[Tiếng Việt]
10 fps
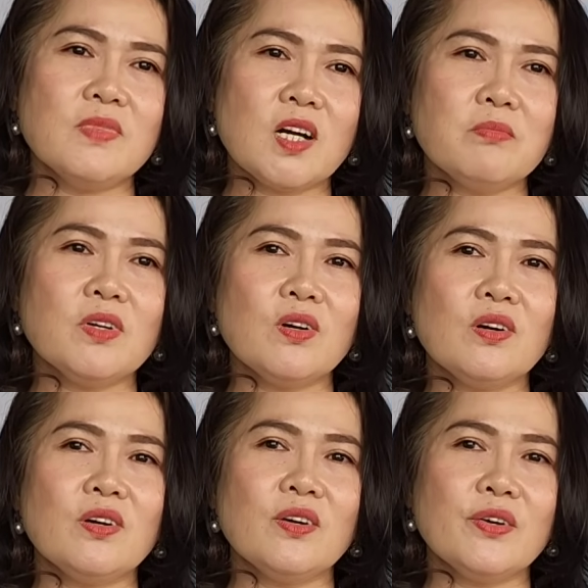không
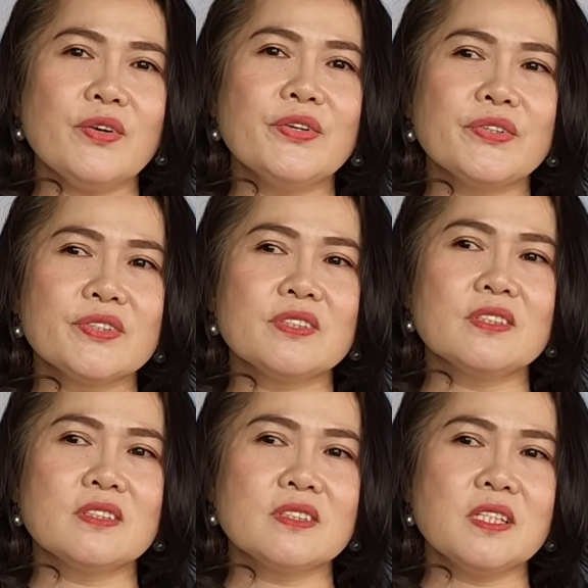có được
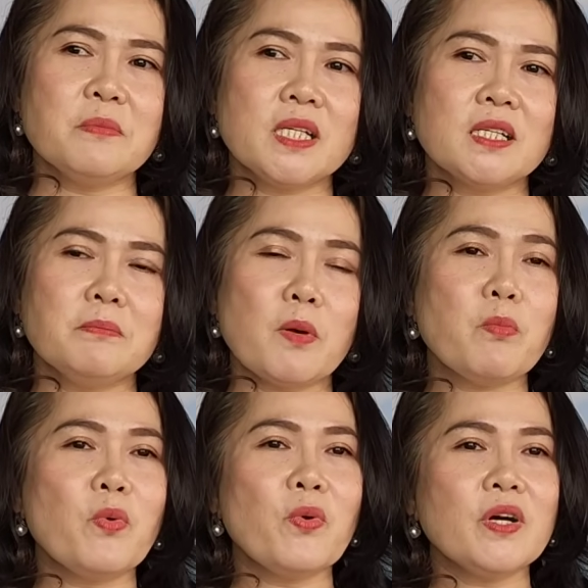như mình
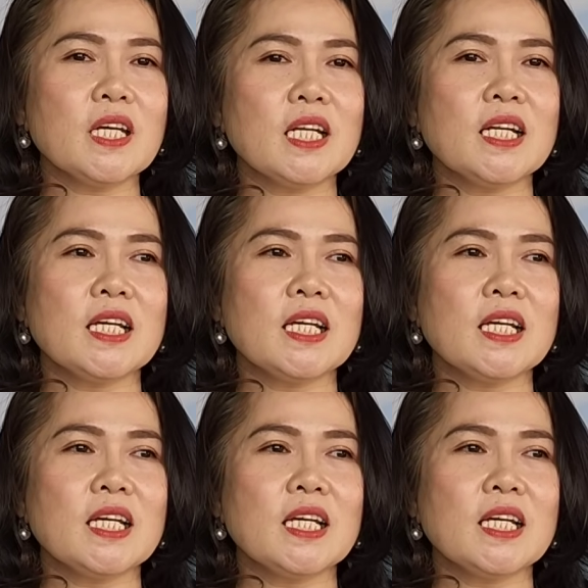mong muốn cho nên yeah.